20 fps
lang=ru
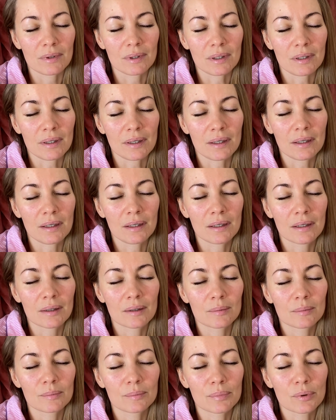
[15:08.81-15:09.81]

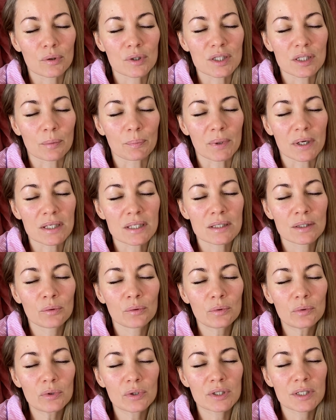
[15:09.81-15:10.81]
и просто
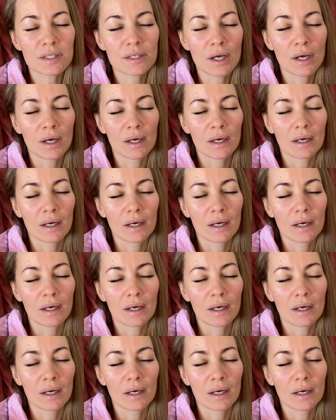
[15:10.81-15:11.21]
проснулась,